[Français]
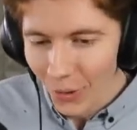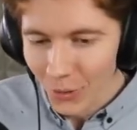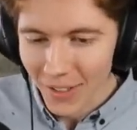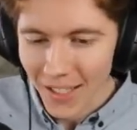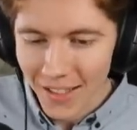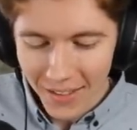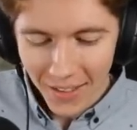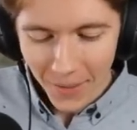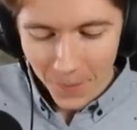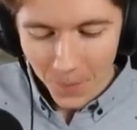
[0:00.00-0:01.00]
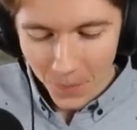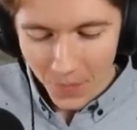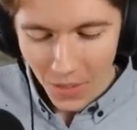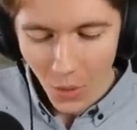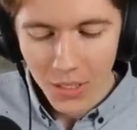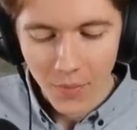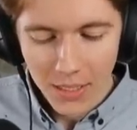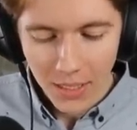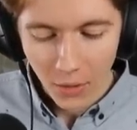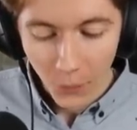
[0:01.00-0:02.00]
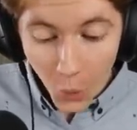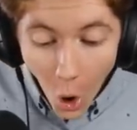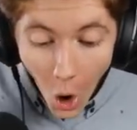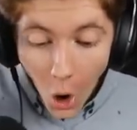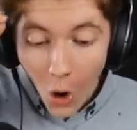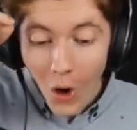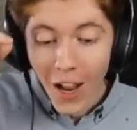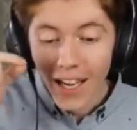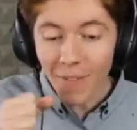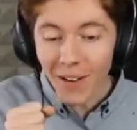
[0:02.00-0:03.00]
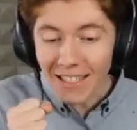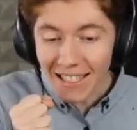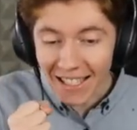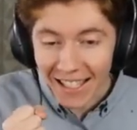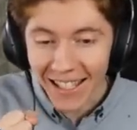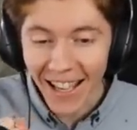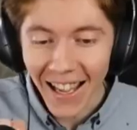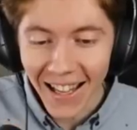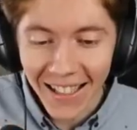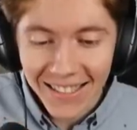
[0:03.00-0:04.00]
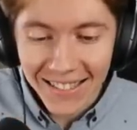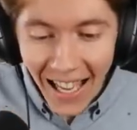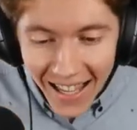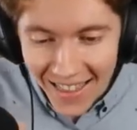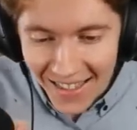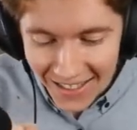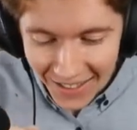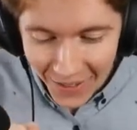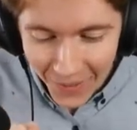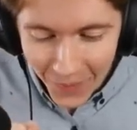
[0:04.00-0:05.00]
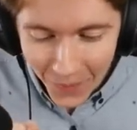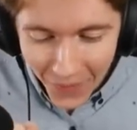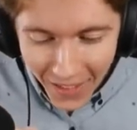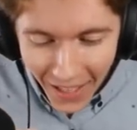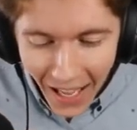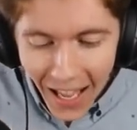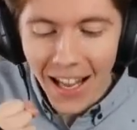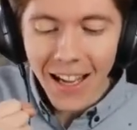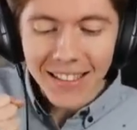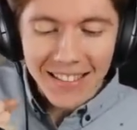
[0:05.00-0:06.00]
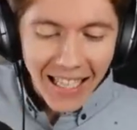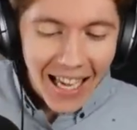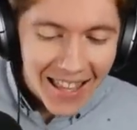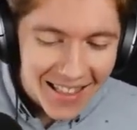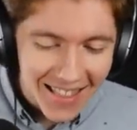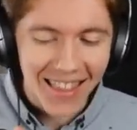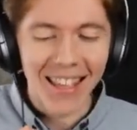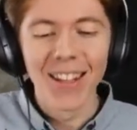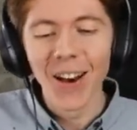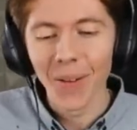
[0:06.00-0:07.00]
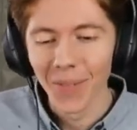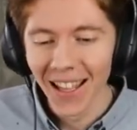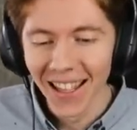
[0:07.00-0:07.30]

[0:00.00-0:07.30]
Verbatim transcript: en totalité. Ok, Valkyrie dans le fond. Oh La Valkyrie, elle a un casque Elle a un casque, c'est énorme